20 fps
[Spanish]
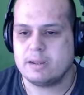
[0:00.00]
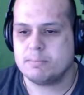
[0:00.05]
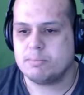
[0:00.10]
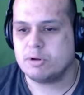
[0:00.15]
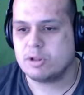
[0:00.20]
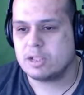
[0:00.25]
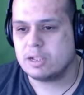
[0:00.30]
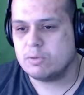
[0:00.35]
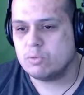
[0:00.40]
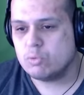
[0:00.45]

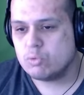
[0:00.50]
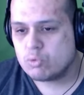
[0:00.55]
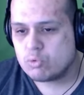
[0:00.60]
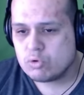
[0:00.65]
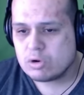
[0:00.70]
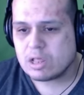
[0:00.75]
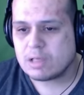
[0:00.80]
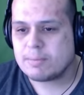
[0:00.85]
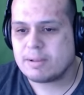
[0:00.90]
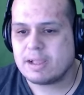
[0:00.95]
Porque tú
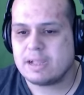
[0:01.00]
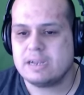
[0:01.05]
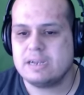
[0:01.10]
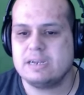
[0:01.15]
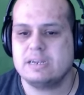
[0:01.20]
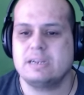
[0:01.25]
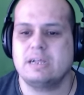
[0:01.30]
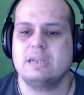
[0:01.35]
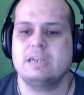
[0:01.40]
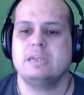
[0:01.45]
nada más
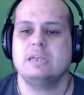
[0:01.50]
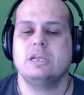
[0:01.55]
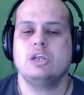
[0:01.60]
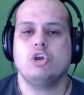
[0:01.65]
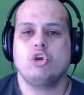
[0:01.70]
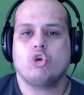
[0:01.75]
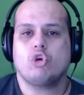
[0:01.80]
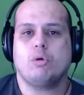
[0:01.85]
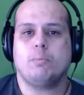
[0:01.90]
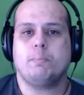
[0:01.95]
entrar,
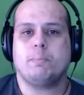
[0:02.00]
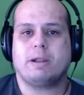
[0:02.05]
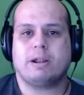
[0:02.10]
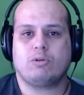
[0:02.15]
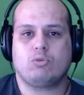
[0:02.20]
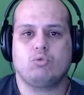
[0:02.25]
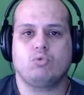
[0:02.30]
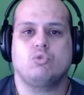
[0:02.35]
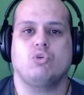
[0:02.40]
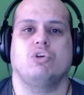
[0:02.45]
compras
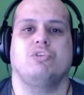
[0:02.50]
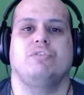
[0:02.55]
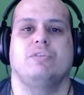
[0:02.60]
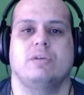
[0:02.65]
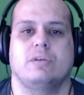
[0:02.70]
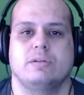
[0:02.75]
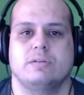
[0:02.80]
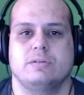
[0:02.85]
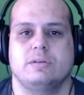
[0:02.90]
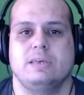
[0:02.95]
tu coche,
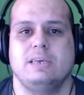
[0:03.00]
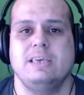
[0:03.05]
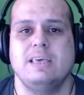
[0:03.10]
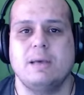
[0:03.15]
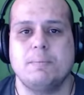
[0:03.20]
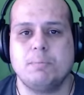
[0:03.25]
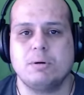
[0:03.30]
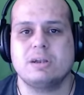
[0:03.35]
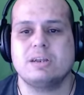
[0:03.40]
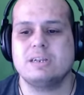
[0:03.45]
y
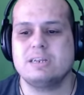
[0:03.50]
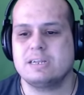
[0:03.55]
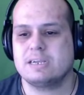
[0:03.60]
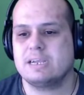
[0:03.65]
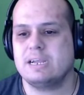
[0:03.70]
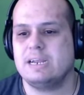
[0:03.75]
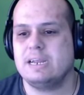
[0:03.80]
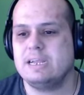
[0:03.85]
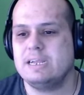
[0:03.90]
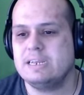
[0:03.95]
después tienes que
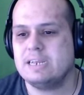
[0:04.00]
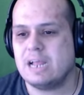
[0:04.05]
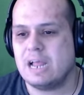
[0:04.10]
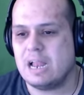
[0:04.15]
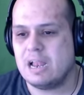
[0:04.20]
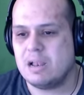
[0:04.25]
elegir el